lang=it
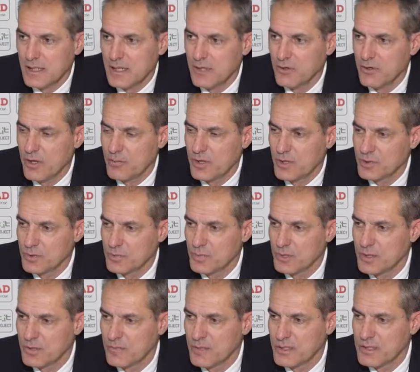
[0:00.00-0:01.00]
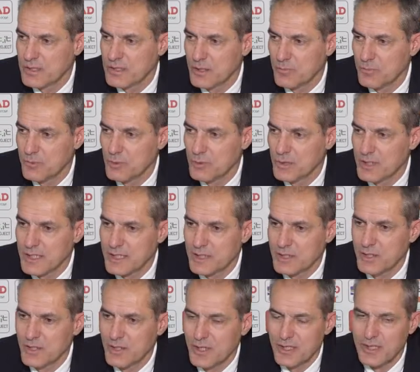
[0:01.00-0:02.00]
E noi abbiamo subito 23 punti che
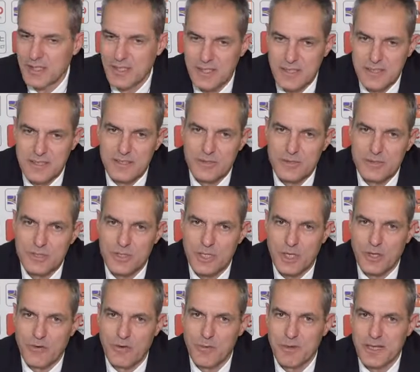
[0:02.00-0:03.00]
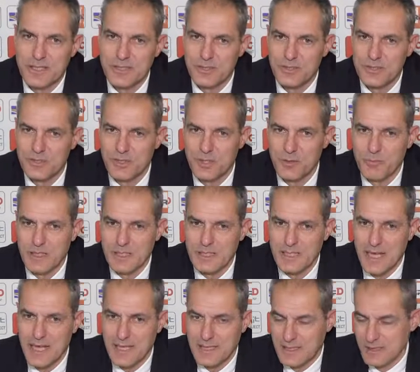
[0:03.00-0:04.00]
su 19 persi non sono nemmeno
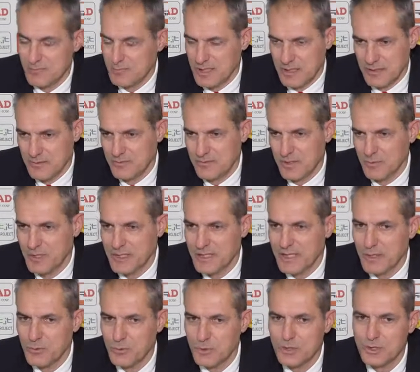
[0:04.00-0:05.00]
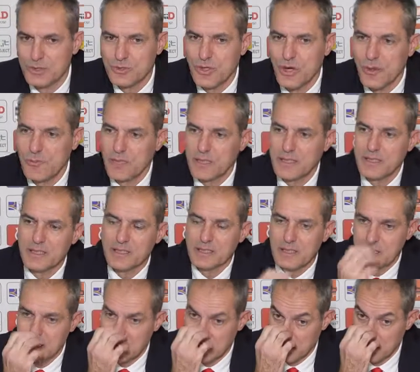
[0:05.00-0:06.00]
tanti, ma ovviamente hanno ucciso la
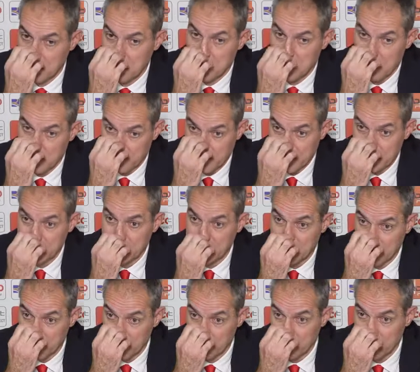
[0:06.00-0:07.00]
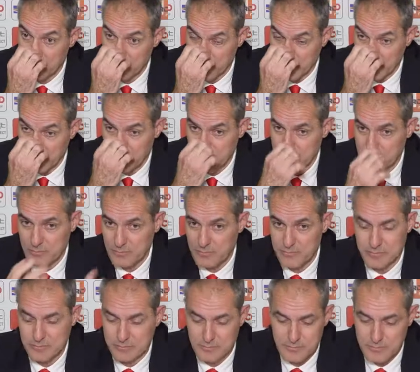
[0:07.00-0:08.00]
partita. Partita comunque
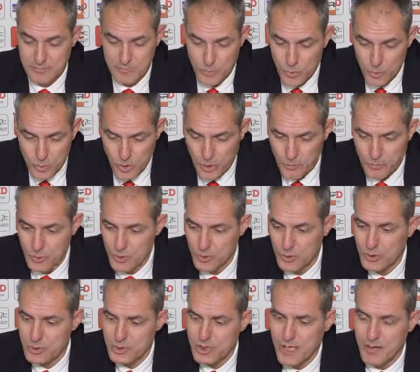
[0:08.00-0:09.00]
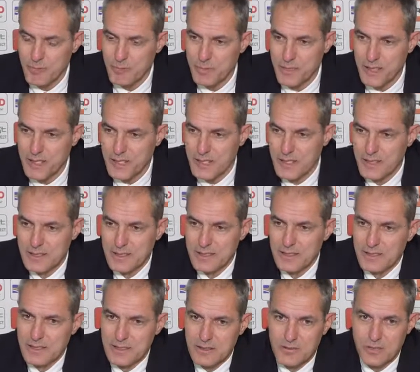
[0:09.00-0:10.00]
punto a punto sempre,
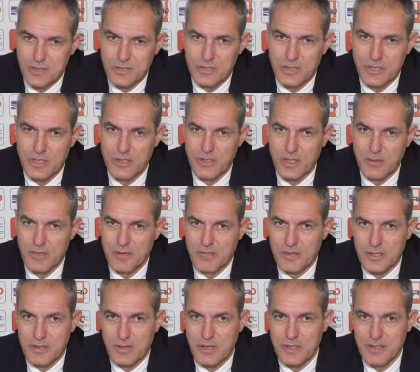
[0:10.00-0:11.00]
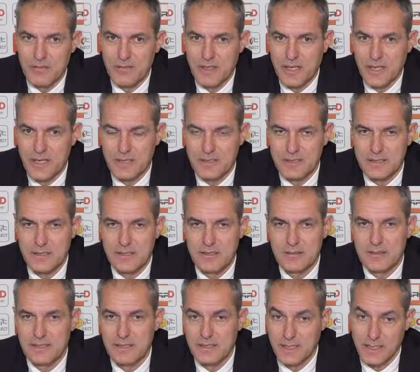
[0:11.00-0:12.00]
questo credo abbia fatto la differenza,
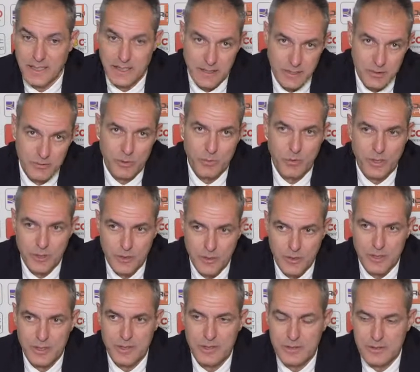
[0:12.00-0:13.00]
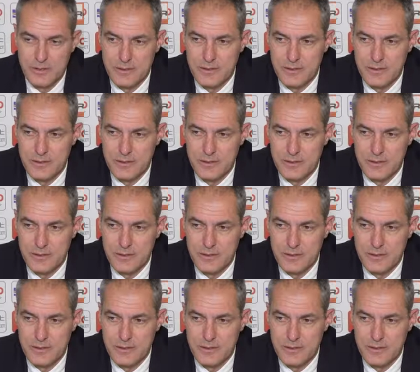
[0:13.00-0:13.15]
in negativo per noi.